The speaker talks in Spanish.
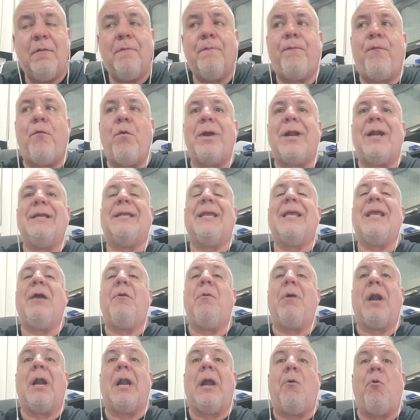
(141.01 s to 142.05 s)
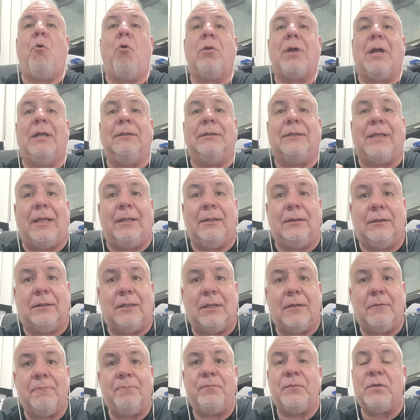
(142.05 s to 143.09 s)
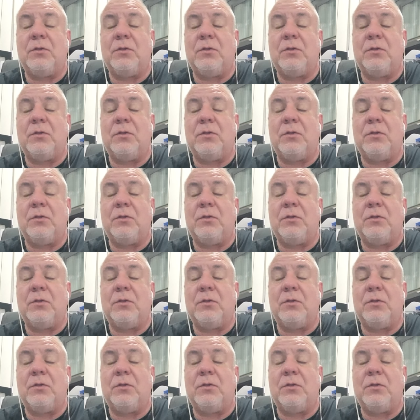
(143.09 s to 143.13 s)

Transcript: fuera el que llevara la voz cantante.